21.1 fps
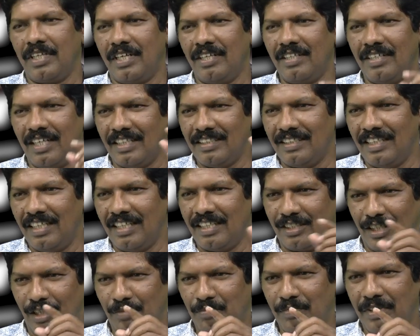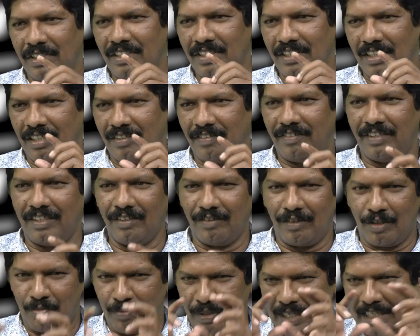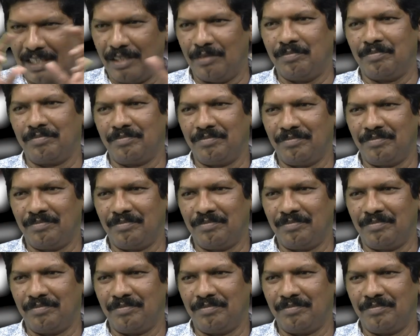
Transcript: చరణ్ అంజలికి సంబంధించినటువంటి ఒక పటం